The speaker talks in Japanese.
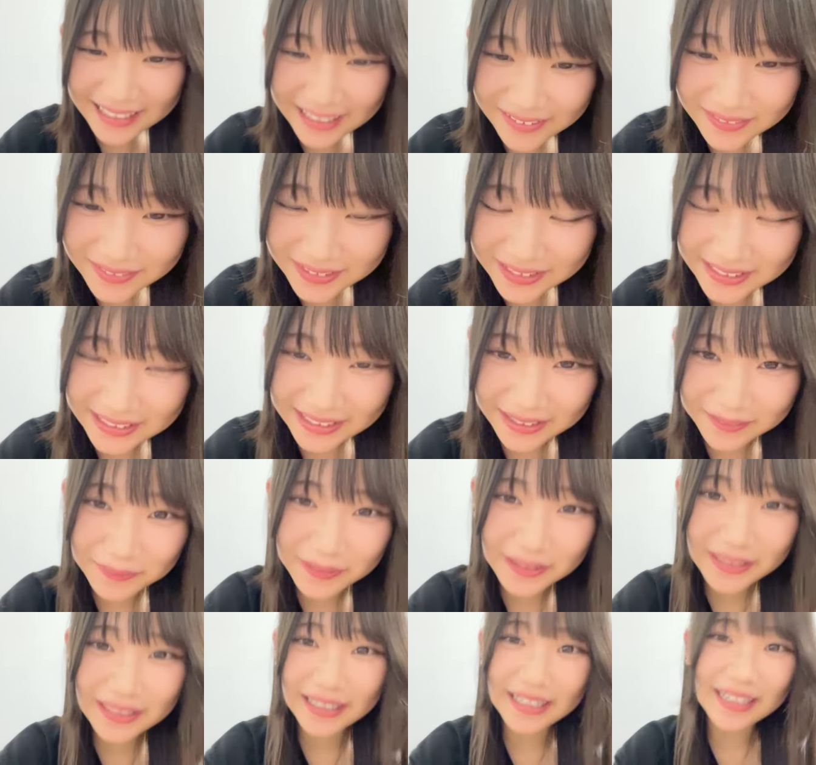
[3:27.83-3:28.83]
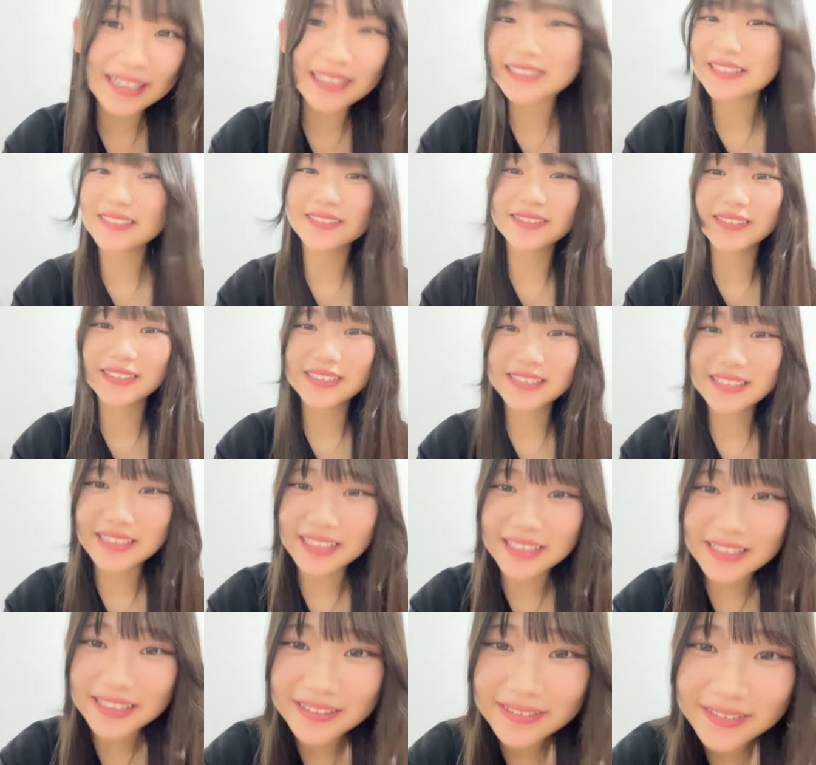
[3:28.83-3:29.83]
かもしれんみんながすごい伝
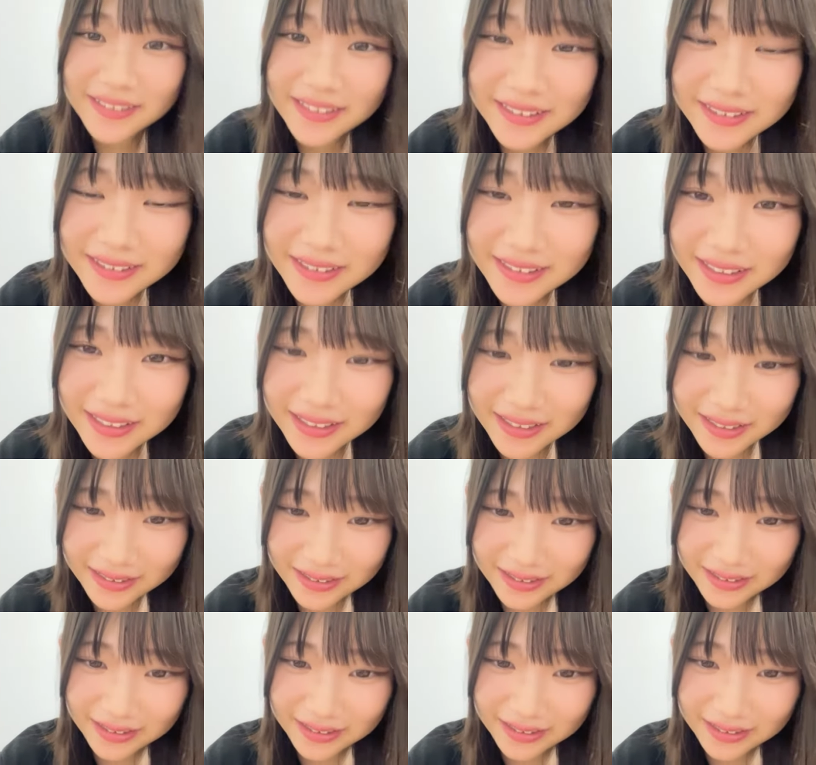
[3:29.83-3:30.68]
えてくれるから